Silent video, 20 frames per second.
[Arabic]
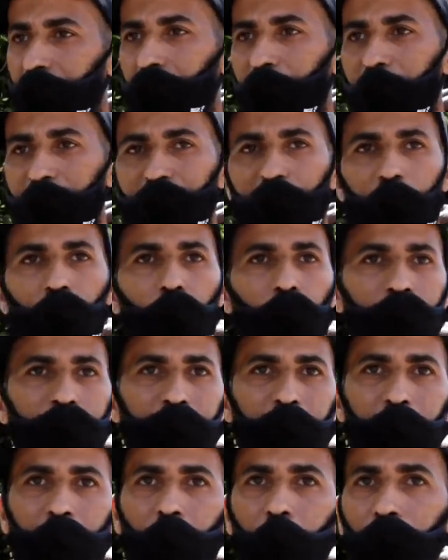بلاصه
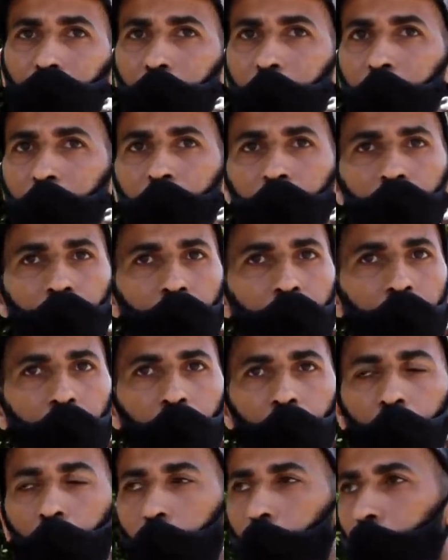ويوريكم
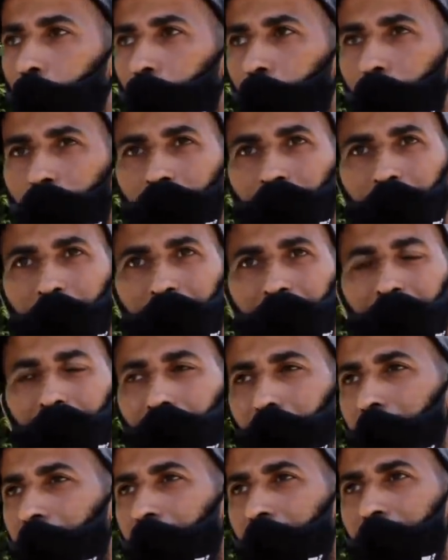وكنطلب
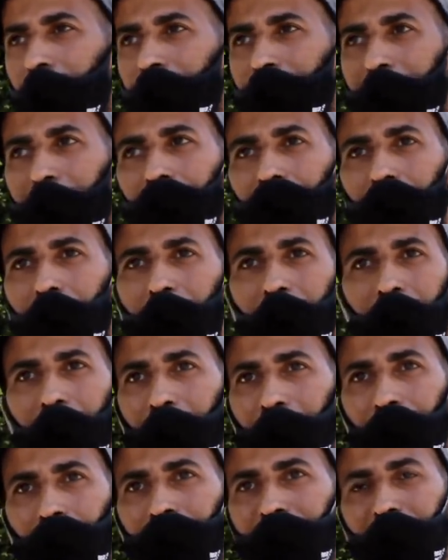نطلب من
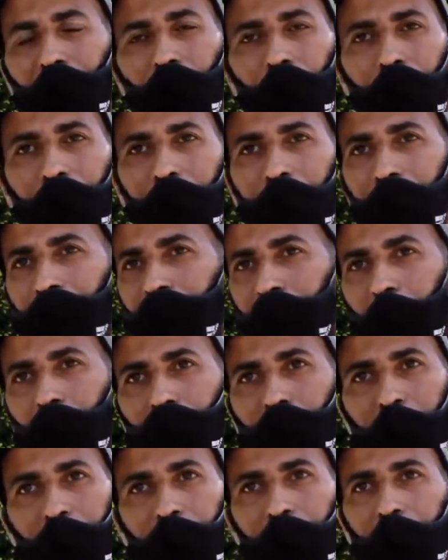المسؤولين يفتحوا
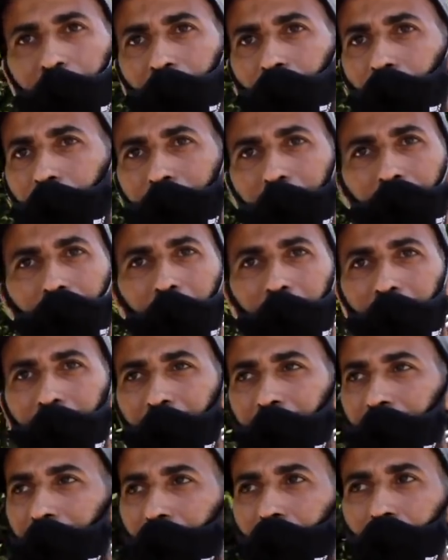تحقيق وهذا ما
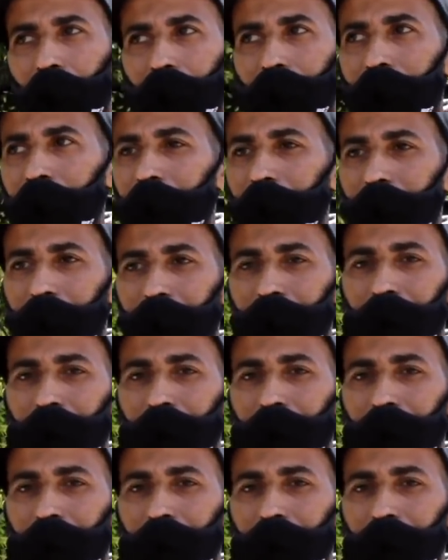كان اخوتي